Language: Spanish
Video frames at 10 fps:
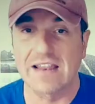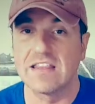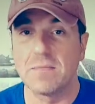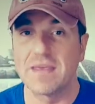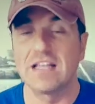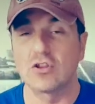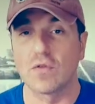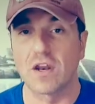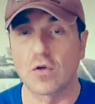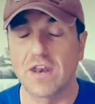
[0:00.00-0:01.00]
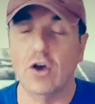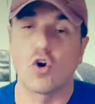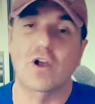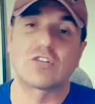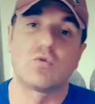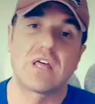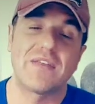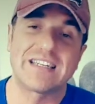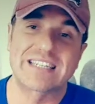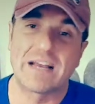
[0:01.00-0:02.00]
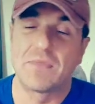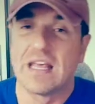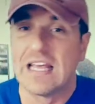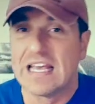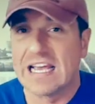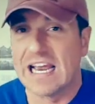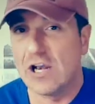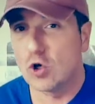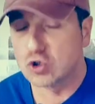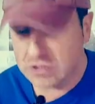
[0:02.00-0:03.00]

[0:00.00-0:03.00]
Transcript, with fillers: rendimiento de Rodrigo. Lo que sucede es que en los